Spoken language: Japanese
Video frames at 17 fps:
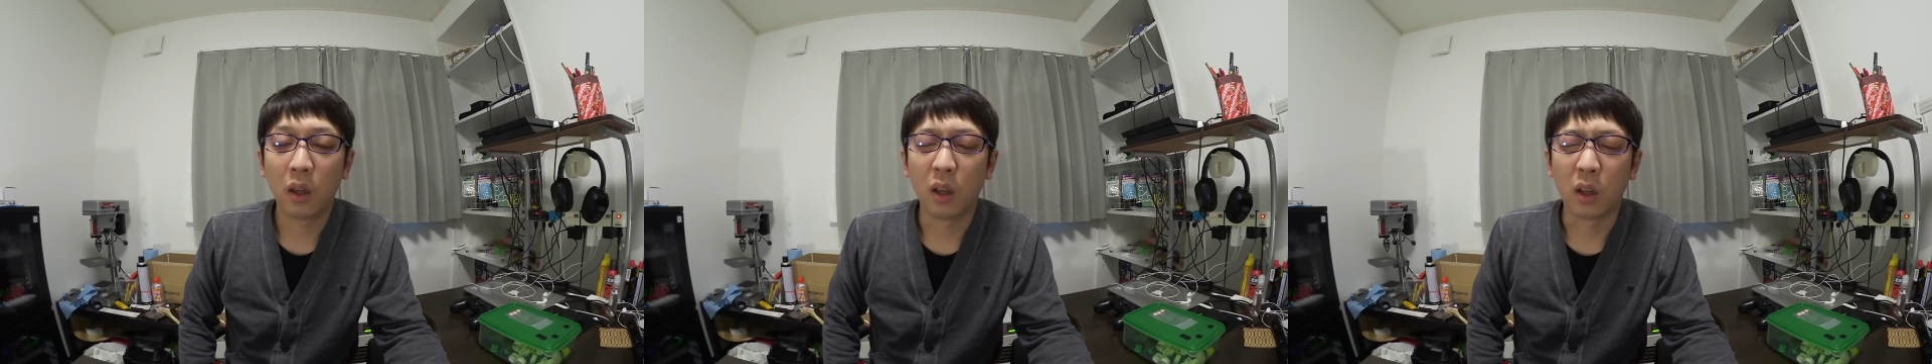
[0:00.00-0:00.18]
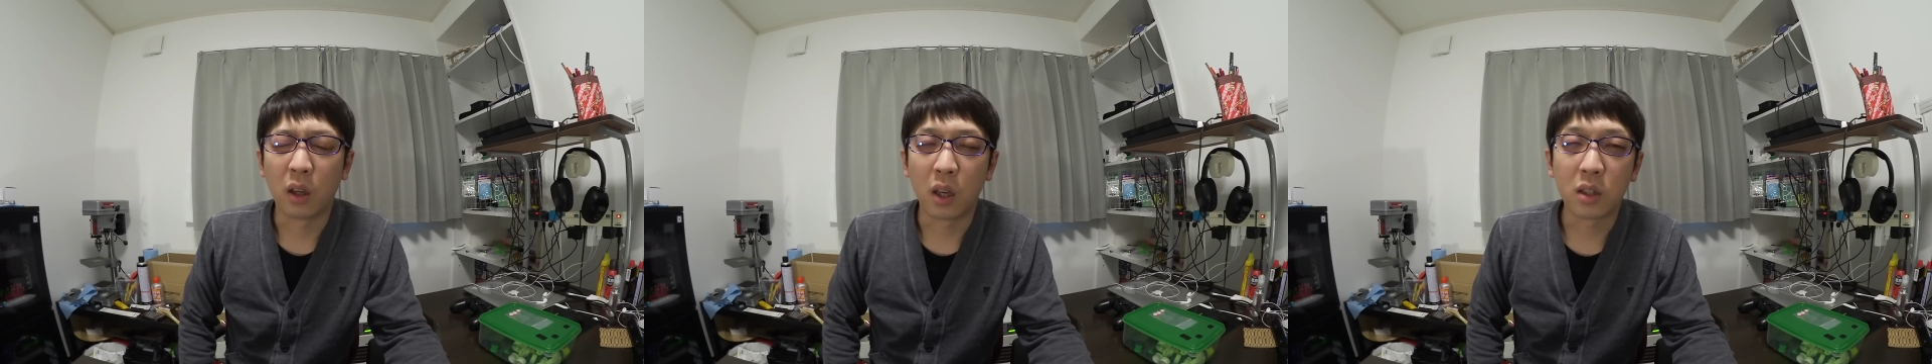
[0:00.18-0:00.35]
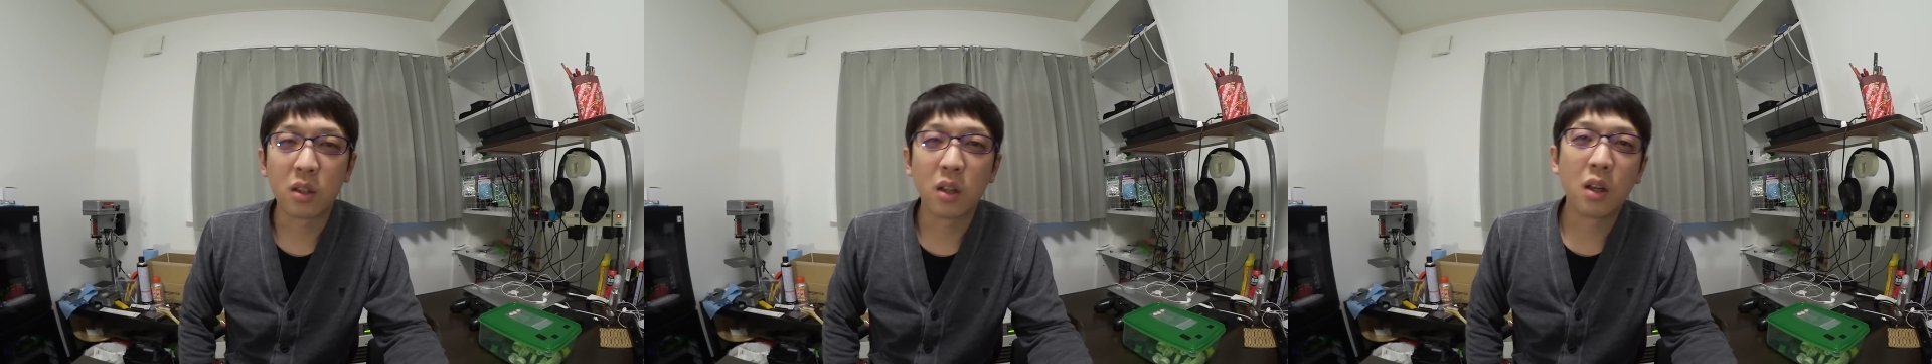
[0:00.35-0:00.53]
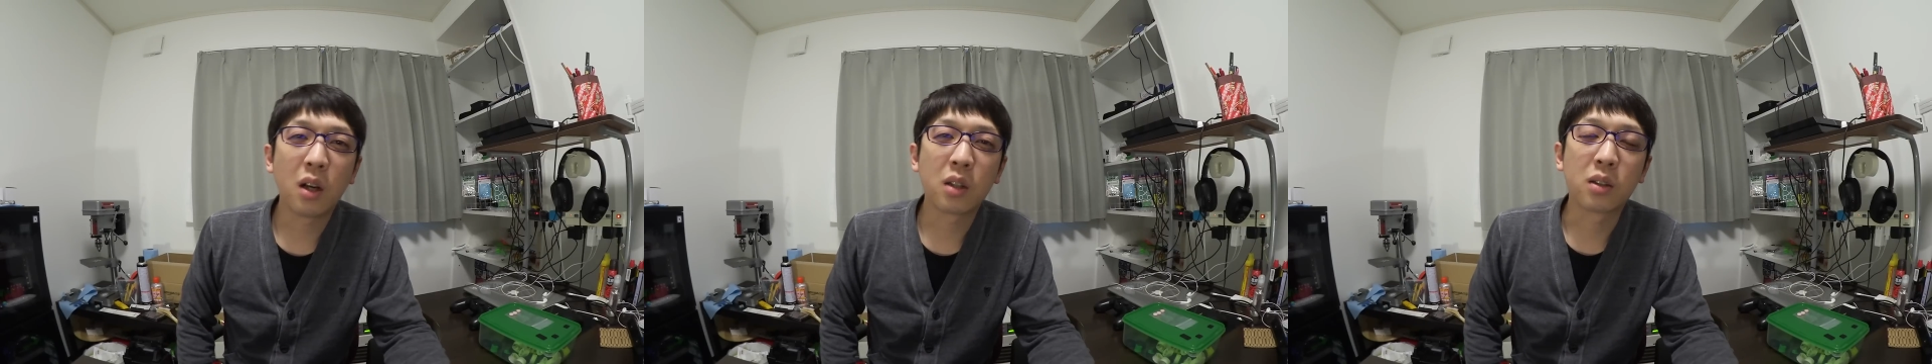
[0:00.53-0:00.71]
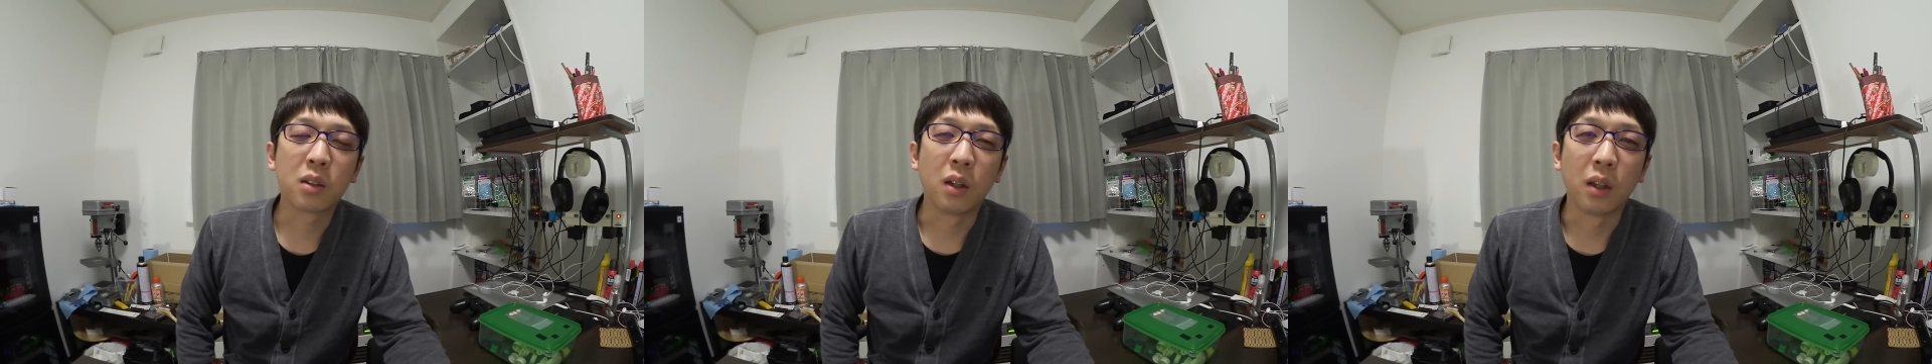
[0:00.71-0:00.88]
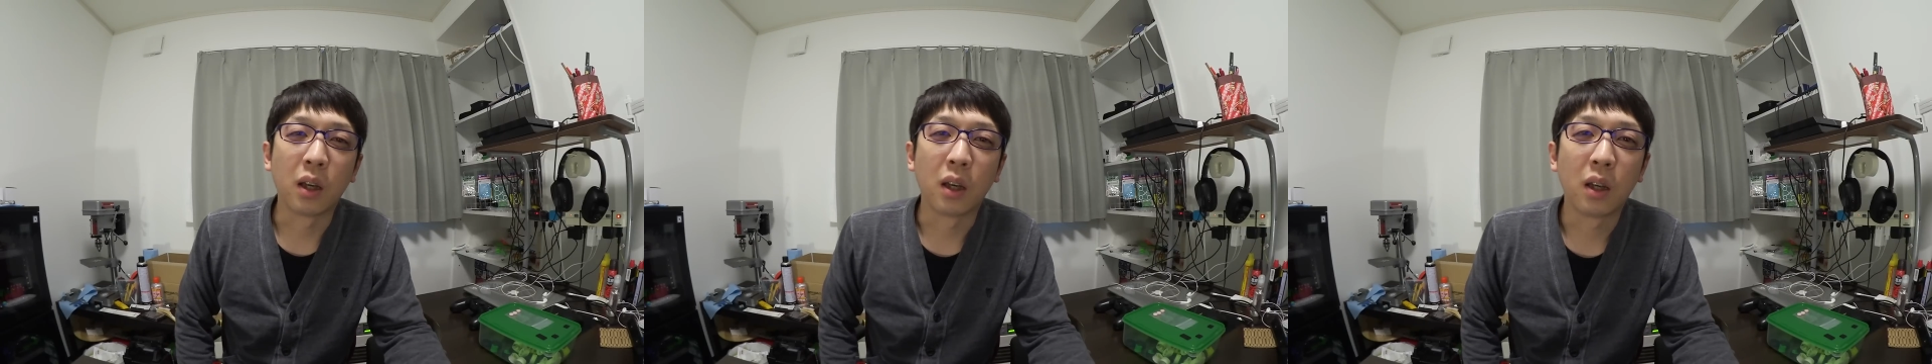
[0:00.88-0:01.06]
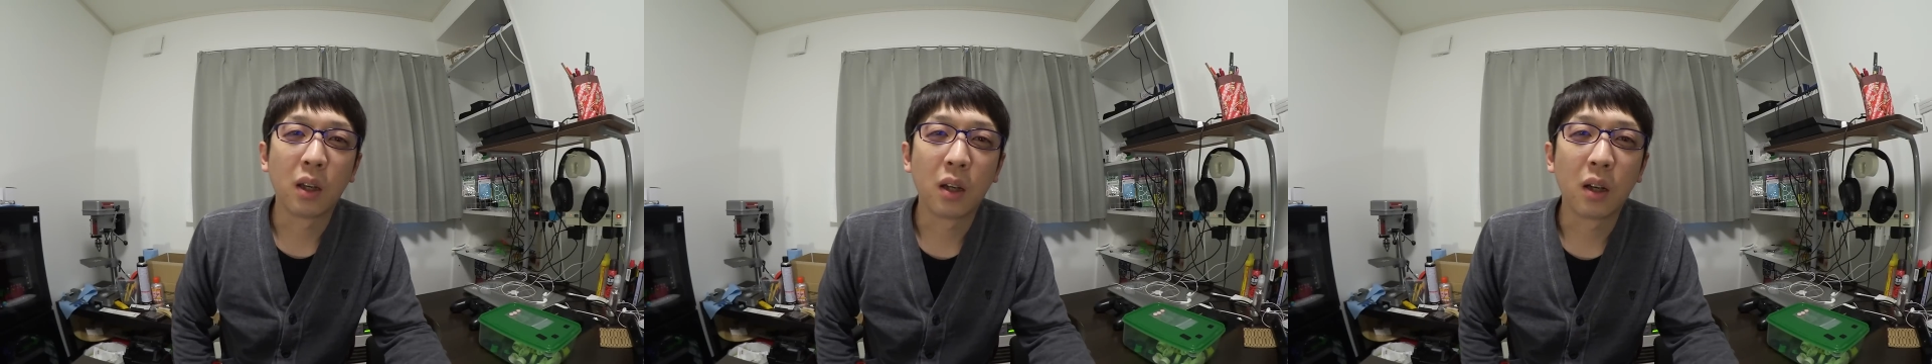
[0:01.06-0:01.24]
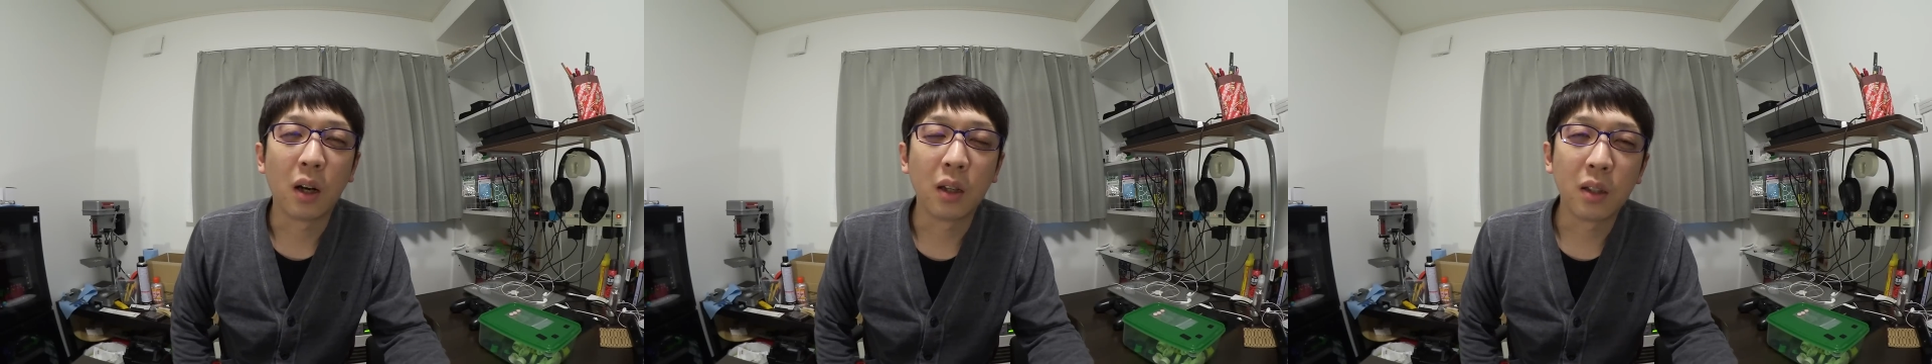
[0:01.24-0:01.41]
削りカスがね、
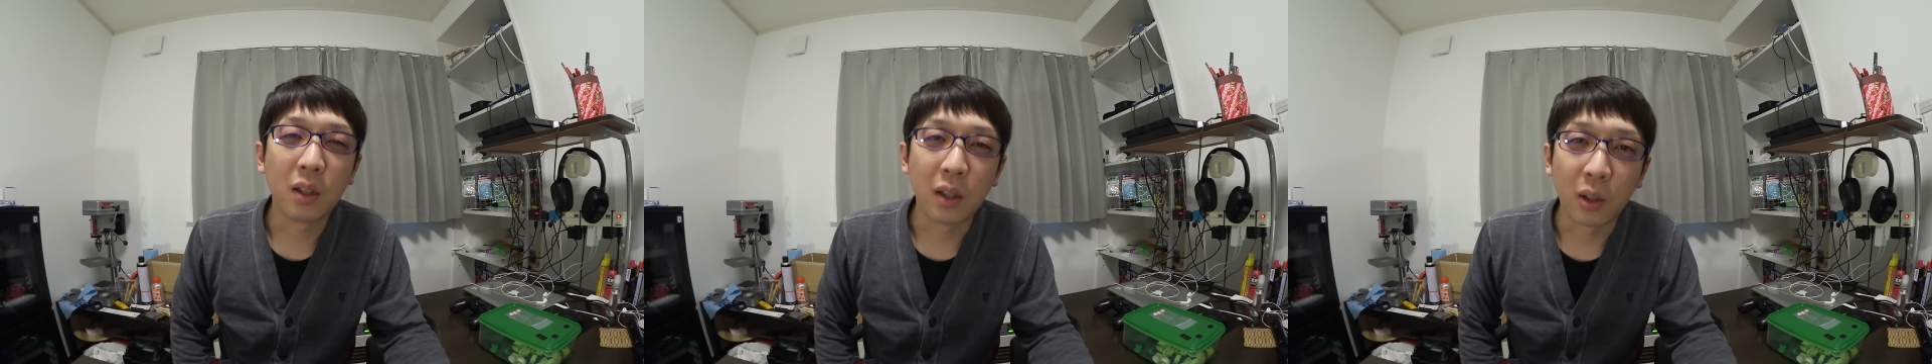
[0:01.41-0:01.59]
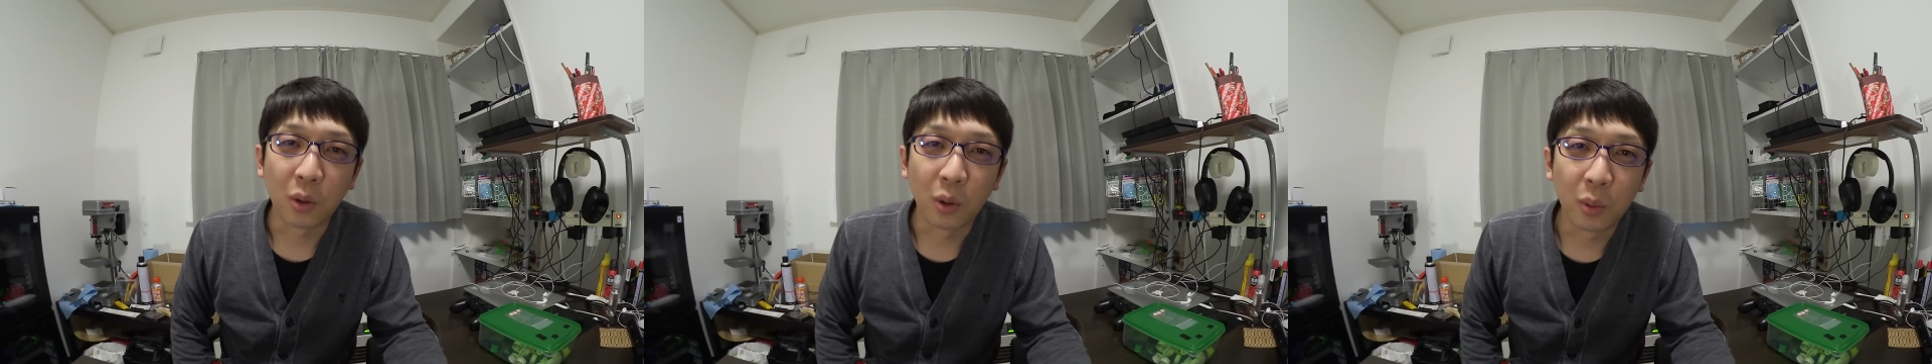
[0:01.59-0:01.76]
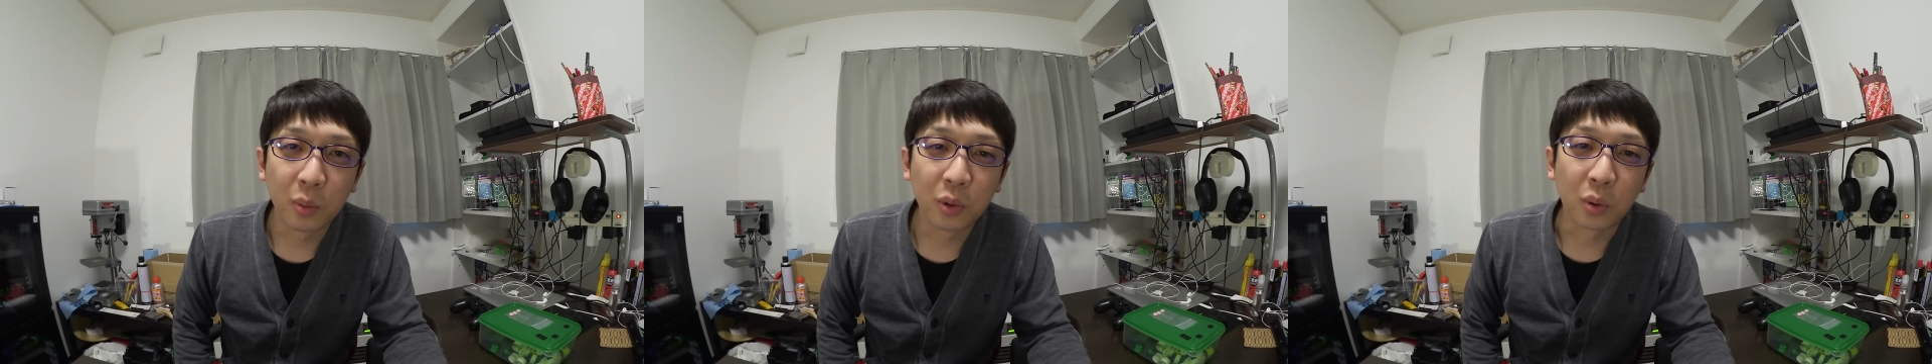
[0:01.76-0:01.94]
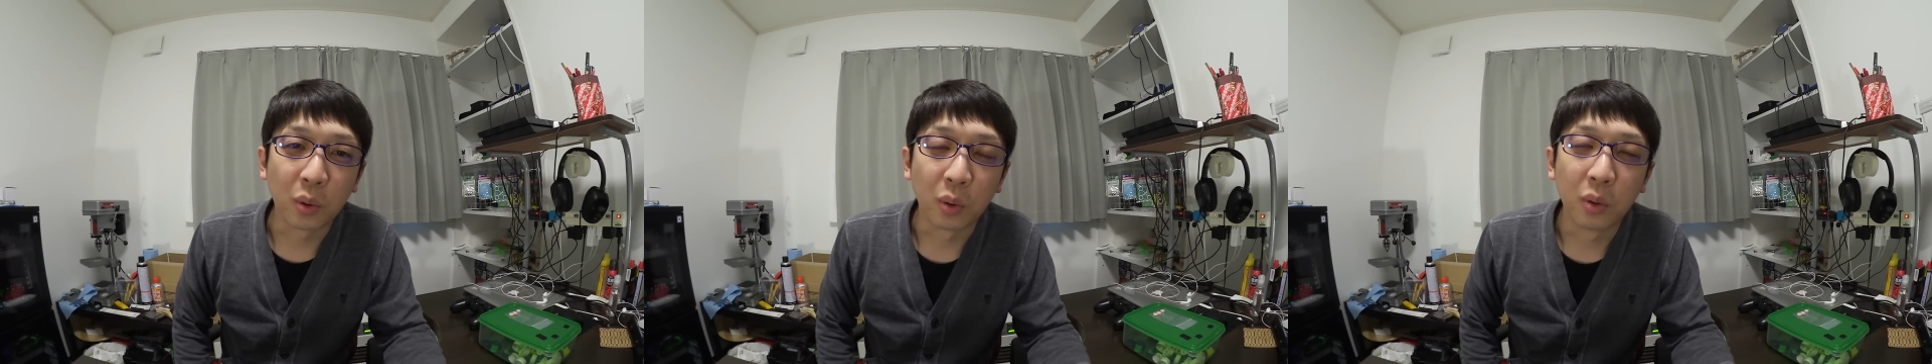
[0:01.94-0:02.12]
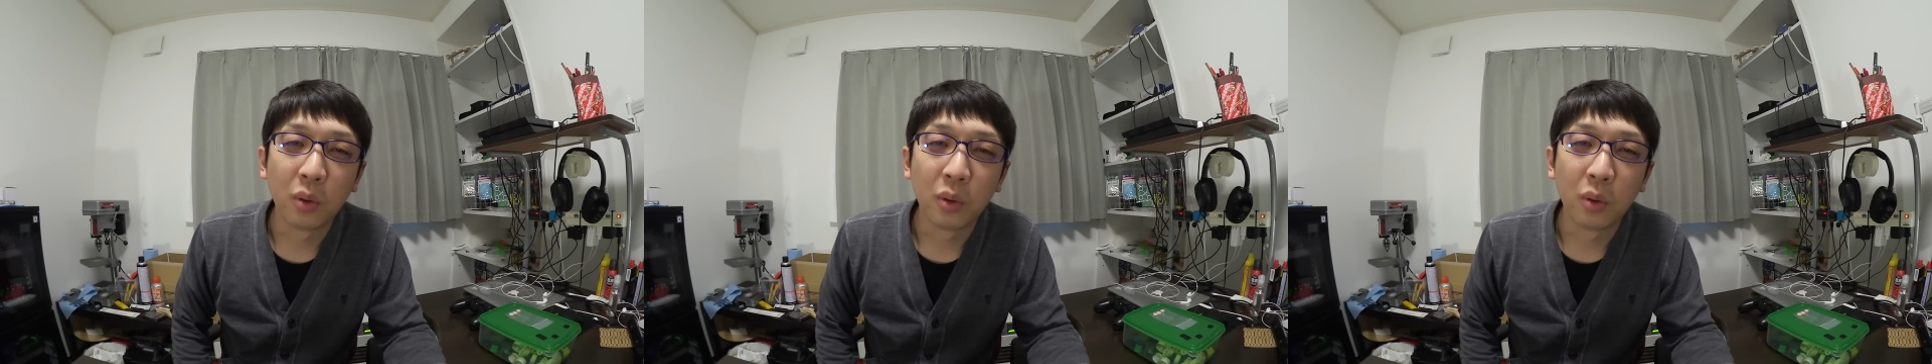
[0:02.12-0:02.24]
かなり飛ぶと